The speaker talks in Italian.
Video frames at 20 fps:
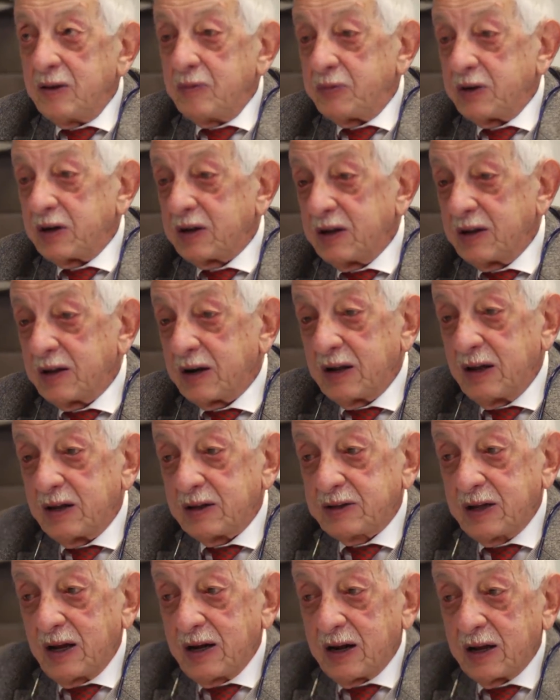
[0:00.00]
perché in
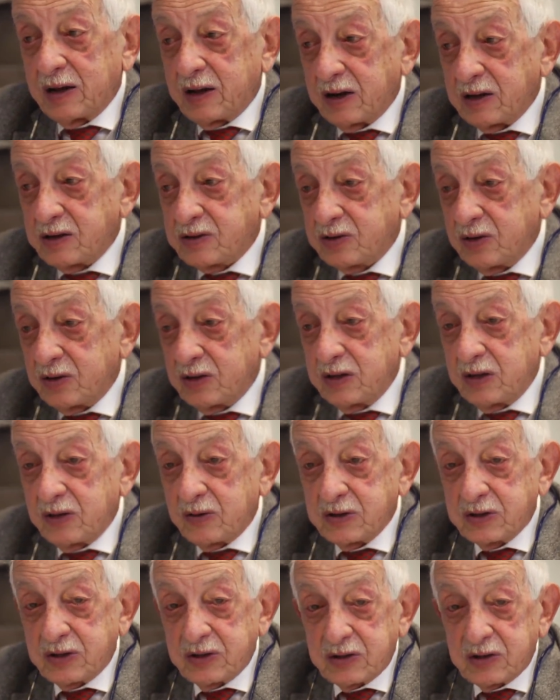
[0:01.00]
realtà l'aggressione di
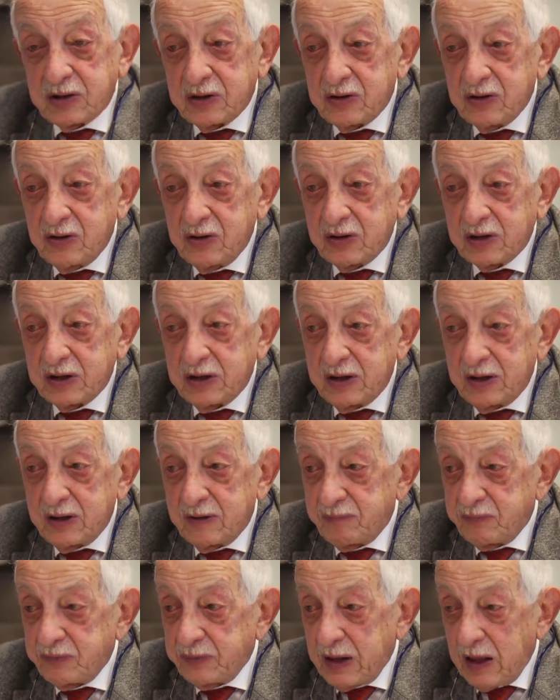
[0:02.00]
questi signori
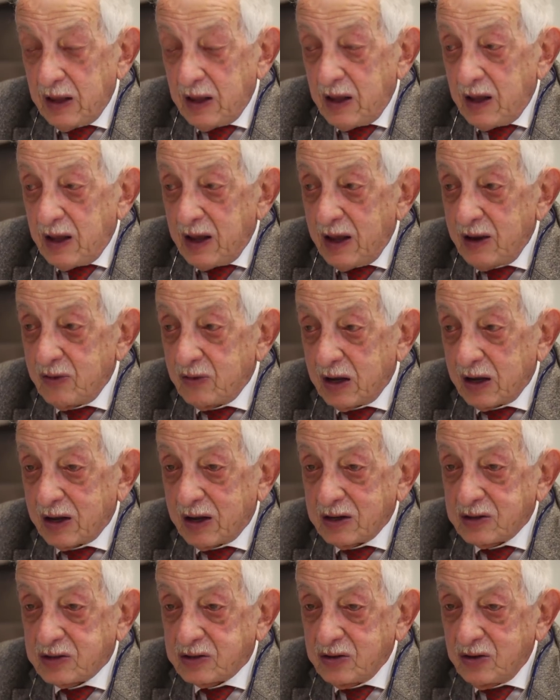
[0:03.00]
è
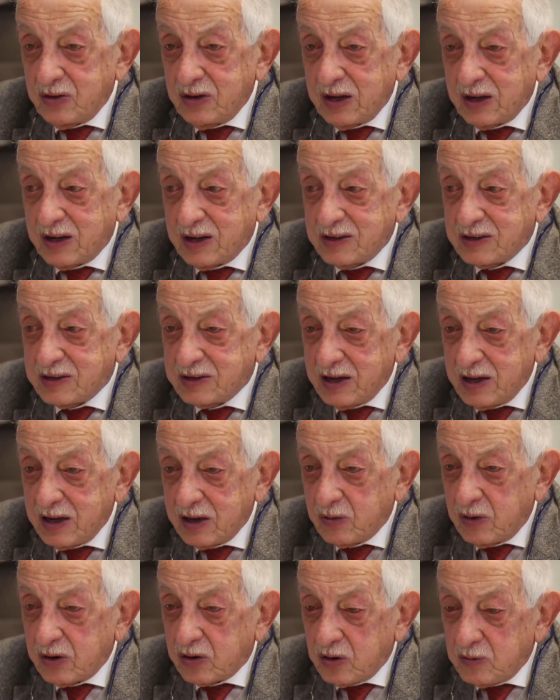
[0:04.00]
un'aggressione che
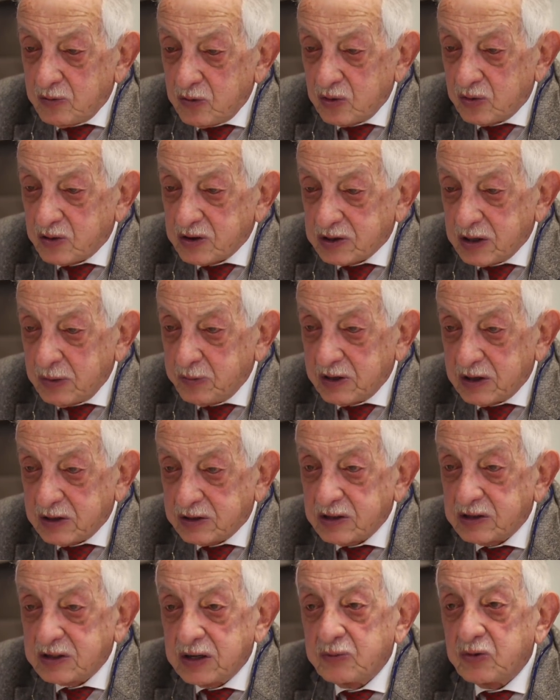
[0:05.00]
segue comunque sempre le
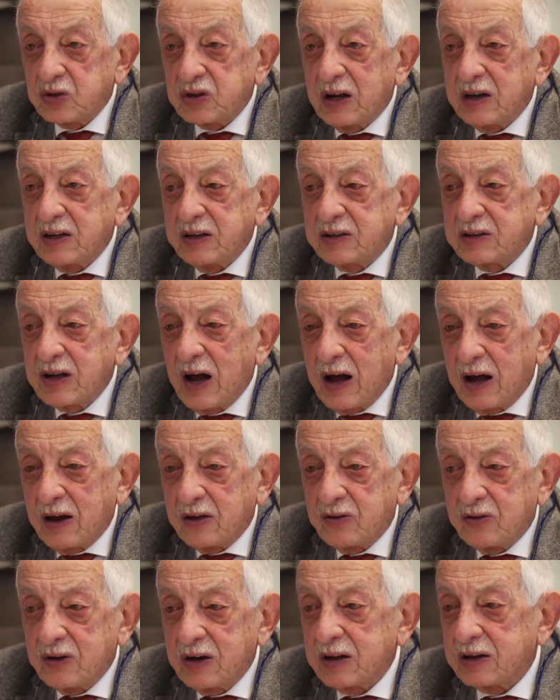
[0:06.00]
stesse modalità,
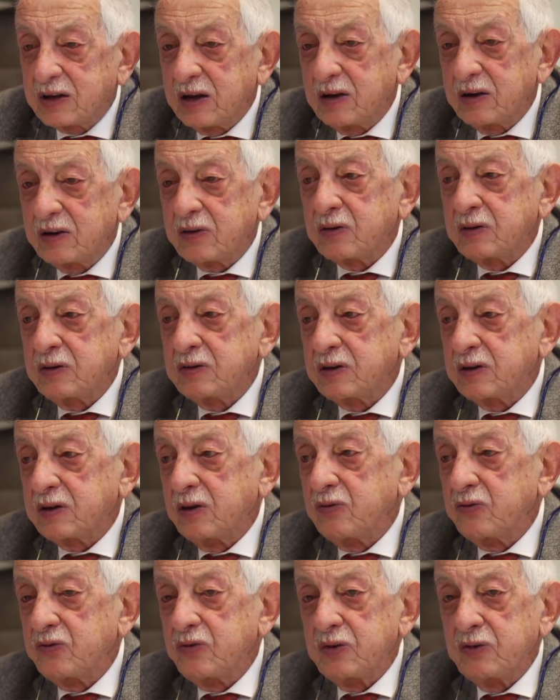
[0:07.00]
non è che che
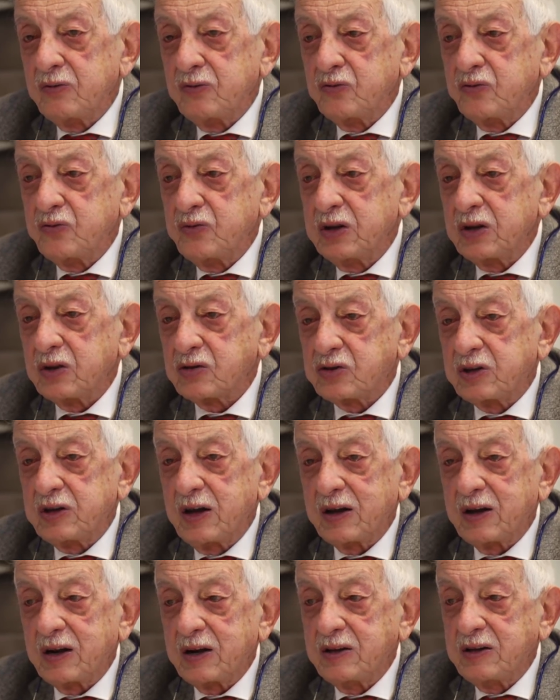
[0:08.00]
un, un virus ti
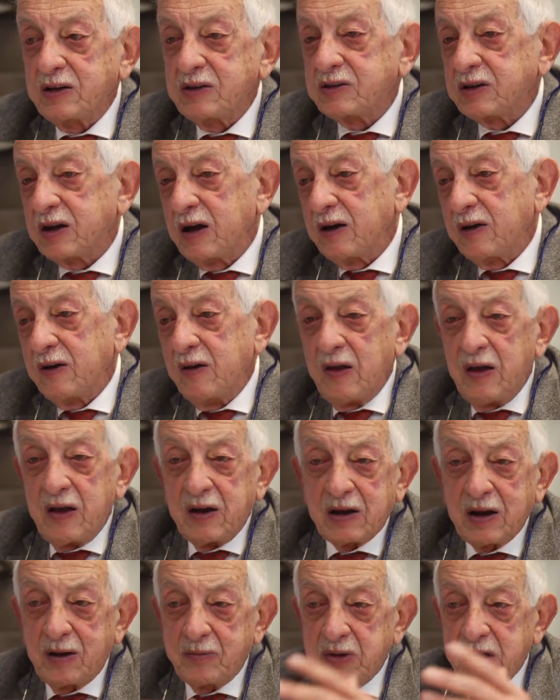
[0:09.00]
aggredisca
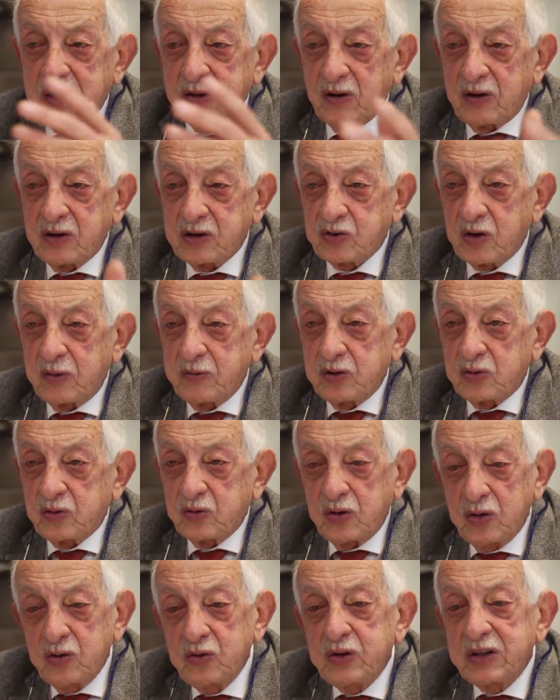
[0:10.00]
cambiando le sue
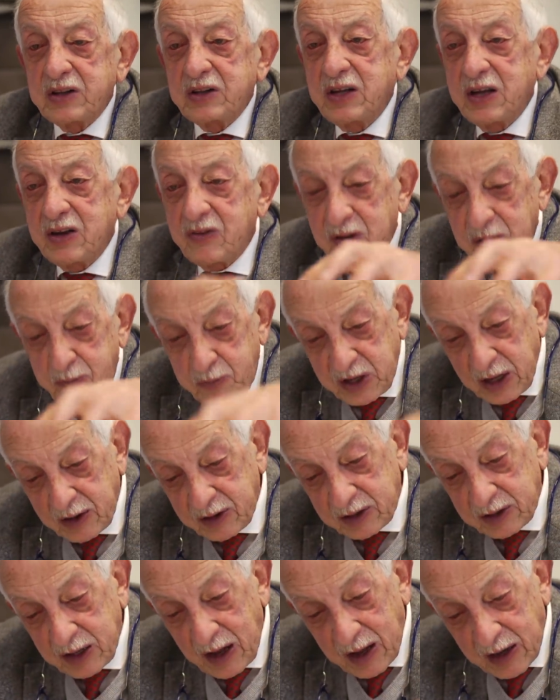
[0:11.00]
abitudini. Lui deve
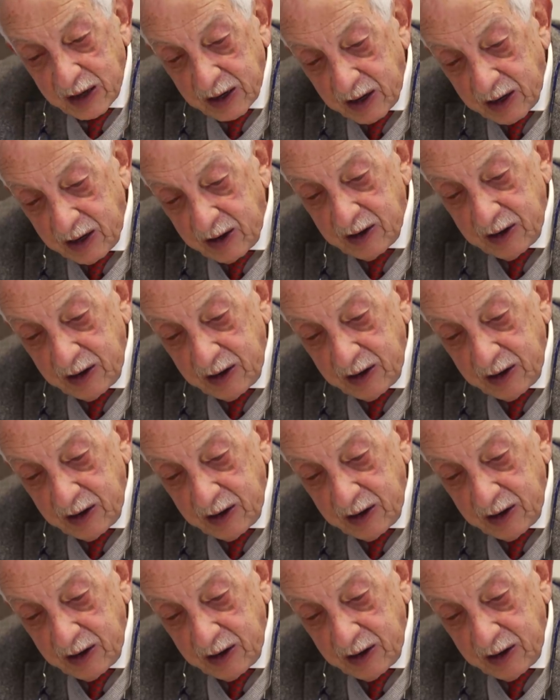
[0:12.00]
piantare